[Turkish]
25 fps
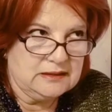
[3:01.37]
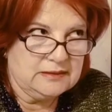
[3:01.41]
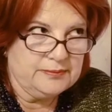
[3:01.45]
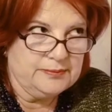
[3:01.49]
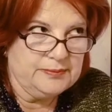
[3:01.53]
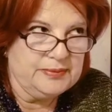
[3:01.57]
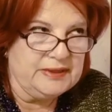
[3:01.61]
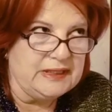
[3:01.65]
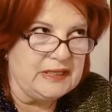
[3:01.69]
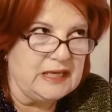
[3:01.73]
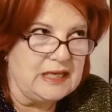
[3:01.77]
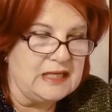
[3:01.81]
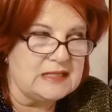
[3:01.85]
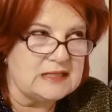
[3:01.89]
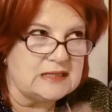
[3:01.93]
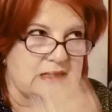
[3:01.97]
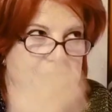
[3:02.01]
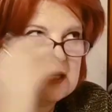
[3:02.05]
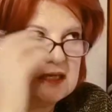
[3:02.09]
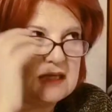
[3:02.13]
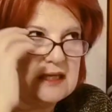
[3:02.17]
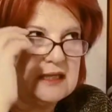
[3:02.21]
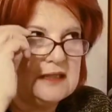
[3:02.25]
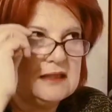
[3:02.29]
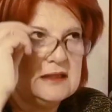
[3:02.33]
biraz
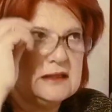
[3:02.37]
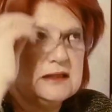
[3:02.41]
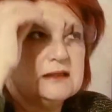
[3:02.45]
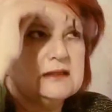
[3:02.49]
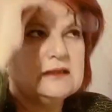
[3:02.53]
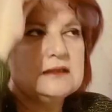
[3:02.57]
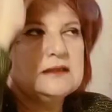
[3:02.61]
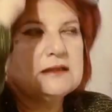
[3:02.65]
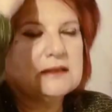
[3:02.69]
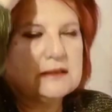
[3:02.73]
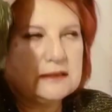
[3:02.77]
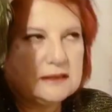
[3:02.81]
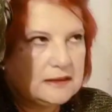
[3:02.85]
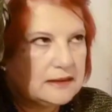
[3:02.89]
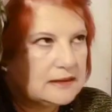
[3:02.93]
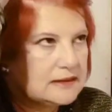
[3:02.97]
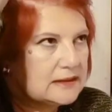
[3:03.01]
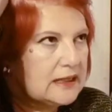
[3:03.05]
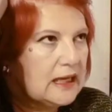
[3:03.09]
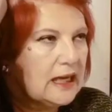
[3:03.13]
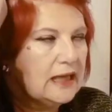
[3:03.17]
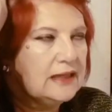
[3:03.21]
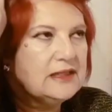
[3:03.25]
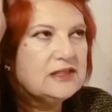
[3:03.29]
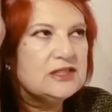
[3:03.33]
da
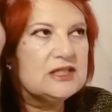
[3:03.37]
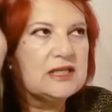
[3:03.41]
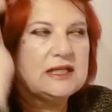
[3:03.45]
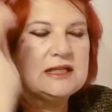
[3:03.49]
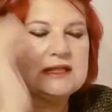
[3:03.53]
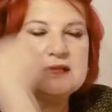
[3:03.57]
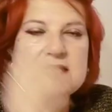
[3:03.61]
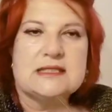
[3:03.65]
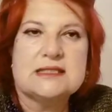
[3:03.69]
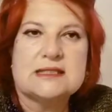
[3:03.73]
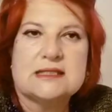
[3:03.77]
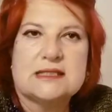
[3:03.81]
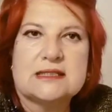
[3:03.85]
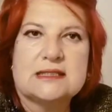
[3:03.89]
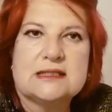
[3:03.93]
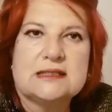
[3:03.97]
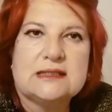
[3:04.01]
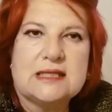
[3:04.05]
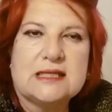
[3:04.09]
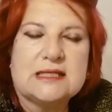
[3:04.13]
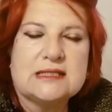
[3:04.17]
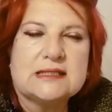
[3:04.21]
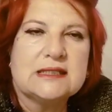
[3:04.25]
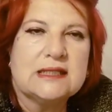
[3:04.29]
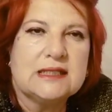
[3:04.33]
sadece yıldızların
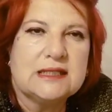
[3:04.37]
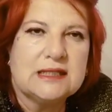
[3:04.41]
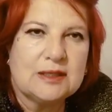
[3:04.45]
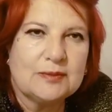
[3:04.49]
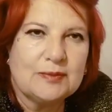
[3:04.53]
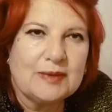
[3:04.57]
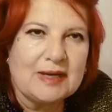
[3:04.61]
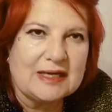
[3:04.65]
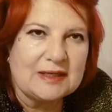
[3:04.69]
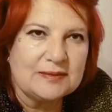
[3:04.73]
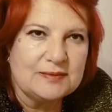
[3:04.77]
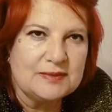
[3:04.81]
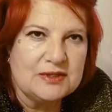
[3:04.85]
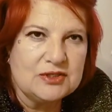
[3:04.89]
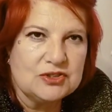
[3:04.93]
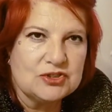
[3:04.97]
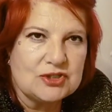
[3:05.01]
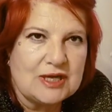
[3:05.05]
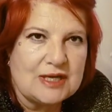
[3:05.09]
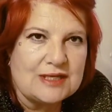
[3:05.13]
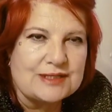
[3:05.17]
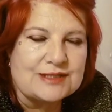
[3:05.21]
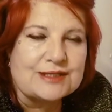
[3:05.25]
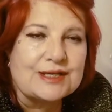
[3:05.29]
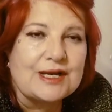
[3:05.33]
desteğine
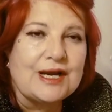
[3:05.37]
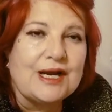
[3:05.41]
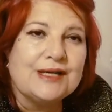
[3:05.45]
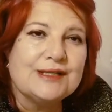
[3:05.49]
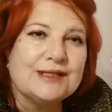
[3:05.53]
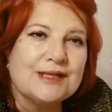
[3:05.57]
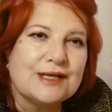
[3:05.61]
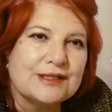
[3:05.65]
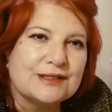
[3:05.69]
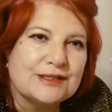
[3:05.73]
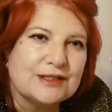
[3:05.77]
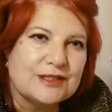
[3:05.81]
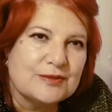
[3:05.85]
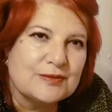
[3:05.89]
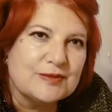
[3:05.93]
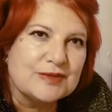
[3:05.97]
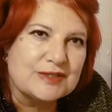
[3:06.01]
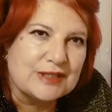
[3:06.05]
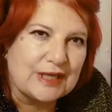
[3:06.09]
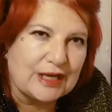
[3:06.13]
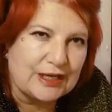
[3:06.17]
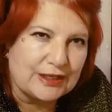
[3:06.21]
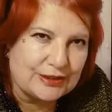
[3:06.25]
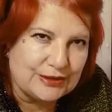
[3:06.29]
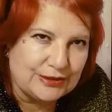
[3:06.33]
bakmayacağız.
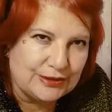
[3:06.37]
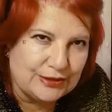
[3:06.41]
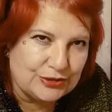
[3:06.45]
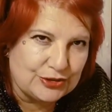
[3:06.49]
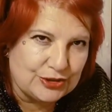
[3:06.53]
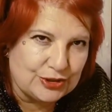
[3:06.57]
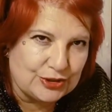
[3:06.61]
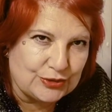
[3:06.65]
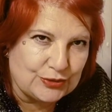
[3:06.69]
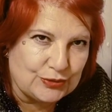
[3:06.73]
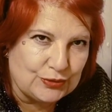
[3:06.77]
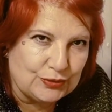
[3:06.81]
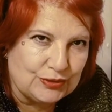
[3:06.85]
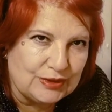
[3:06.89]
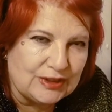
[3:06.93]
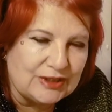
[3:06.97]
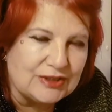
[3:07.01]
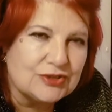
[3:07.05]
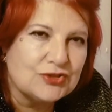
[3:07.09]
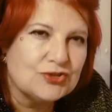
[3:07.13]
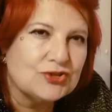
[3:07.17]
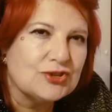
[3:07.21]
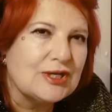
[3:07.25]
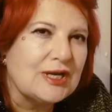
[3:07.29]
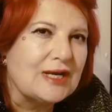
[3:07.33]
Kaynaklarımızı akıllıca
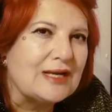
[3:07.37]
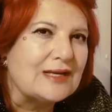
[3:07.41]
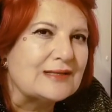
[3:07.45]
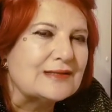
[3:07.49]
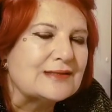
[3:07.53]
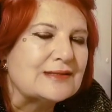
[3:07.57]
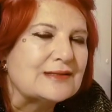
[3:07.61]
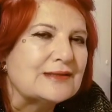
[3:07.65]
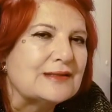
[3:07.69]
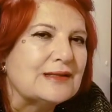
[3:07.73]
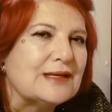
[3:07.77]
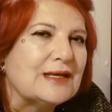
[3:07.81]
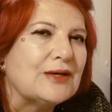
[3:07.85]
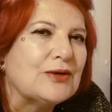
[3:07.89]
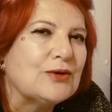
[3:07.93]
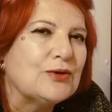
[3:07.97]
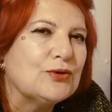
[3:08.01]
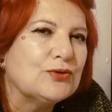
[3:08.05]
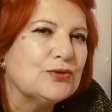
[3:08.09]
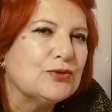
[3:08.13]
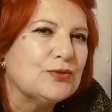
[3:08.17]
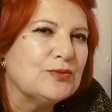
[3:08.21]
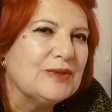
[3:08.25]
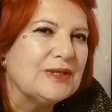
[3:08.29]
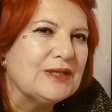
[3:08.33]
kullanacağız.
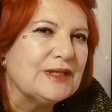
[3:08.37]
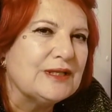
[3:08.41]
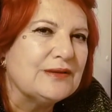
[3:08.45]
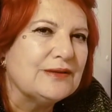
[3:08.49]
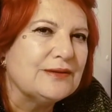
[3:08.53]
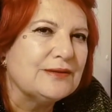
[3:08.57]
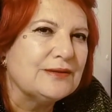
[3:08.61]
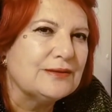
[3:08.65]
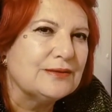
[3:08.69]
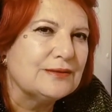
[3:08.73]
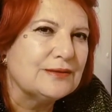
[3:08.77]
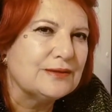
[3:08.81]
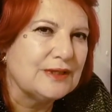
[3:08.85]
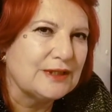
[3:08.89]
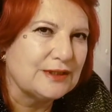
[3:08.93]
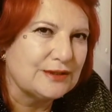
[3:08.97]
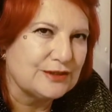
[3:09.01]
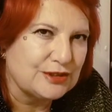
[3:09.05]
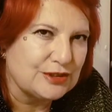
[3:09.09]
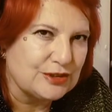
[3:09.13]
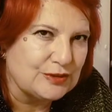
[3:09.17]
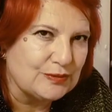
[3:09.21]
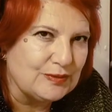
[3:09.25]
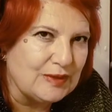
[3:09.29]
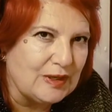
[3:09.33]
Ekonomik
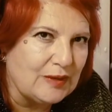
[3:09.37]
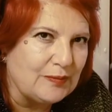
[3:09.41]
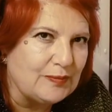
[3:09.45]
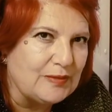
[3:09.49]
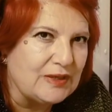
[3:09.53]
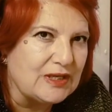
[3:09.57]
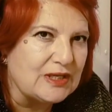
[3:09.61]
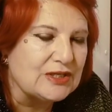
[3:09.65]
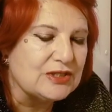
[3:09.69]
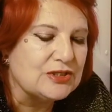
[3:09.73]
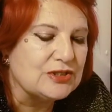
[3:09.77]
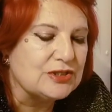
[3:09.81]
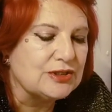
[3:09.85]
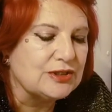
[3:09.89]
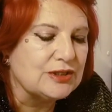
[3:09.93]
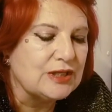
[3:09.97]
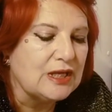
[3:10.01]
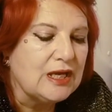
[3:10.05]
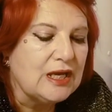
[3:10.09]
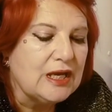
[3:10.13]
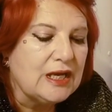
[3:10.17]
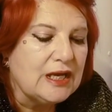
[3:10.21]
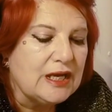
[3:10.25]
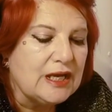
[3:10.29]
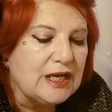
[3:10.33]
yatırım yapmak için,
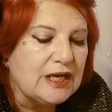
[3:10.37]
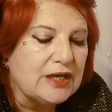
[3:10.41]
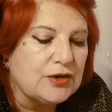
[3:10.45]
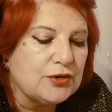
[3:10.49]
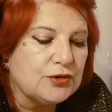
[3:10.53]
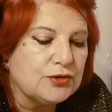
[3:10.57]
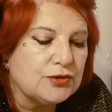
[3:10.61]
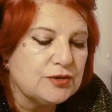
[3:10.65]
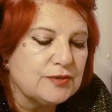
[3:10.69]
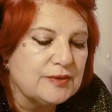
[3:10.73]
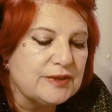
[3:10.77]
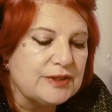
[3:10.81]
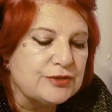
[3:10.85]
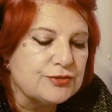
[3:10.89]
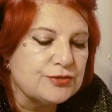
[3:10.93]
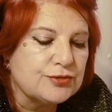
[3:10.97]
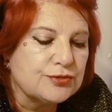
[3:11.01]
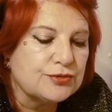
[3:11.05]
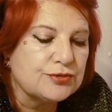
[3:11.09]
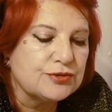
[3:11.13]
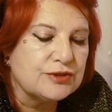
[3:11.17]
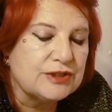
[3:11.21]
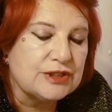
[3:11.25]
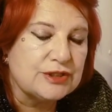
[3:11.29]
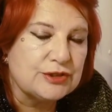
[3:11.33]
ekonomik
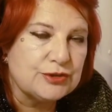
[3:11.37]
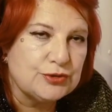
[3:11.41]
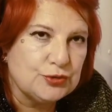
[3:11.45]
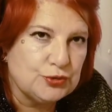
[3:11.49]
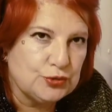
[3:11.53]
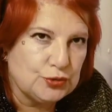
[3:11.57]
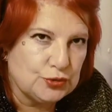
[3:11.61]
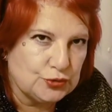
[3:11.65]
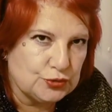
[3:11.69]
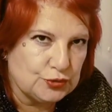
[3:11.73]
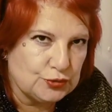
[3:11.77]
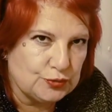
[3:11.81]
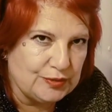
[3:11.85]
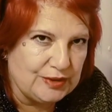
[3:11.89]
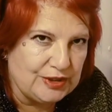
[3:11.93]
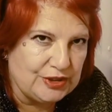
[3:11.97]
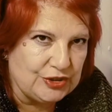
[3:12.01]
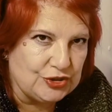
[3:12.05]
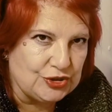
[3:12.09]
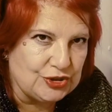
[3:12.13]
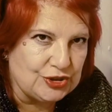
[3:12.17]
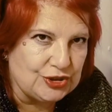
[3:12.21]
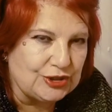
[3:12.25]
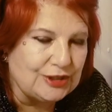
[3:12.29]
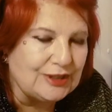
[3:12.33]
sorunların çözümü
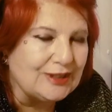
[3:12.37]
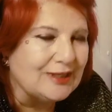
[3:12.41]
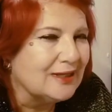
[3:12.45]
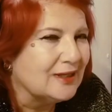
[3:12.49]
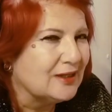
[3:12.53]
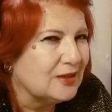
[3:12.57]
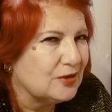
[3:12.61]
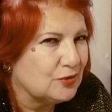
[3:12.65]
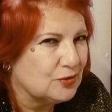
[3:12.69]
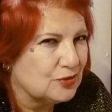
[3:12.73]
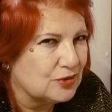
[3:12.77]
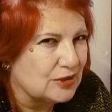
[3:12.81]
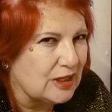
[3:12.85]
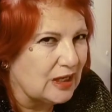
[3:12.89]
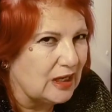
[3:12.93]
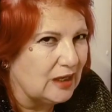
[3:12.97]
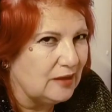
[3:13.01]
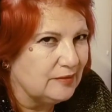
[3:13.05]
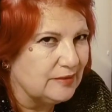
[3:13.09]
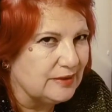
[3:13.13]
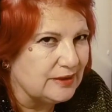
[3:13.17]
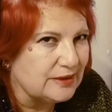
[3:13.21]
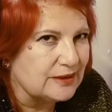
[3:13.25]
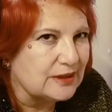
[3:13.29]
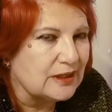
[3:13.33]
için
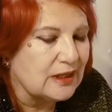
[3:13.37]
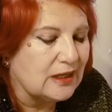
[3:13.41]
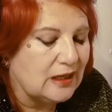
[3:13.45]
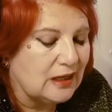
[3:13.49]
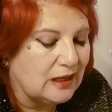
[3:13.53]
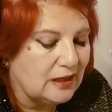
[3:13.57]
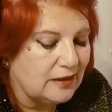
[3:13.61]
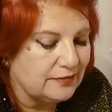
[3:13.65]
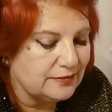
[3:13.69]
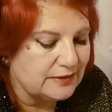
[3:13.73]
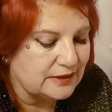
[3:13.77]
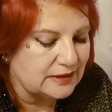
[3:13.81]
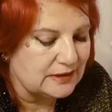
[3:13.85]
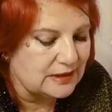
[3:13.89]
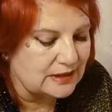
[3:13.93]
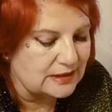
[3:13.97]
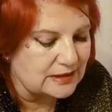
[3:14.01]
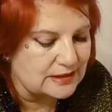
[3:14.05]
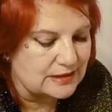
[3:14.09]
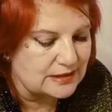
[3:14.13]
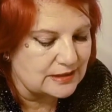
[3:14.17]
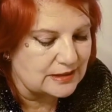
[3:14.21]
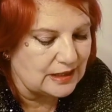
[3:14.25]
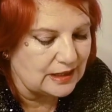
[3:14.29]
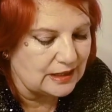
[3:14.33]
güzel bir
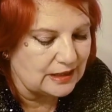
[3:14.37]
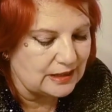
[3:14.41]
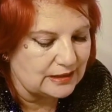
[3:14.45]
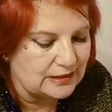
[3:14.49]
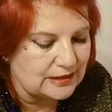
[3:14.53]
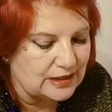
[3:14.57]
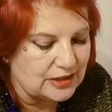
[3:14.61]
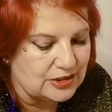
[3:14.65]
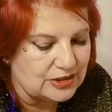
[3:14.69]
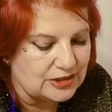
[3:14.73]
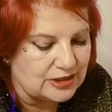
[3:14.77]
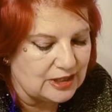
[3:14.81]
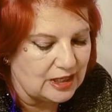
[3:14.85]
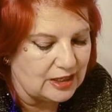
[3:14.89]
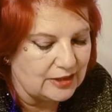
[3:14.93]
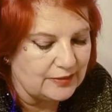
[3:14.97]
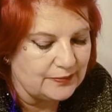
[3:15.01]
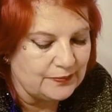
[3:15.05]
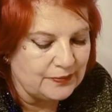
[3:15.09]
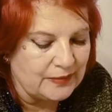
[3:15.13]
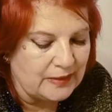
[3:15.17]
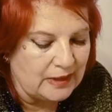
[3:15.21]
haftadasınız arkadaşlar.